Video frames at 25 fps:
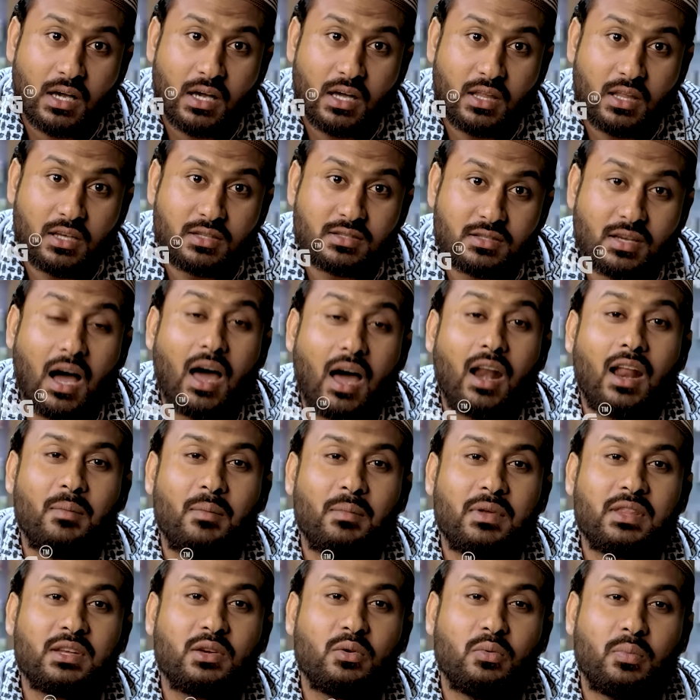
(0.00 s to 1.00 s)
இது பல
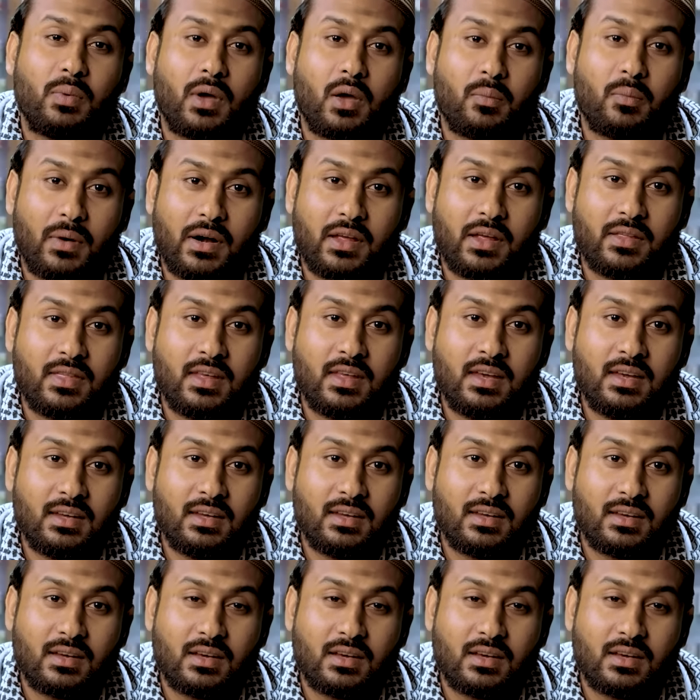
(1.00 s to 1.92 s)
பேருக்கு பயனுள்ளதா இருக்கும்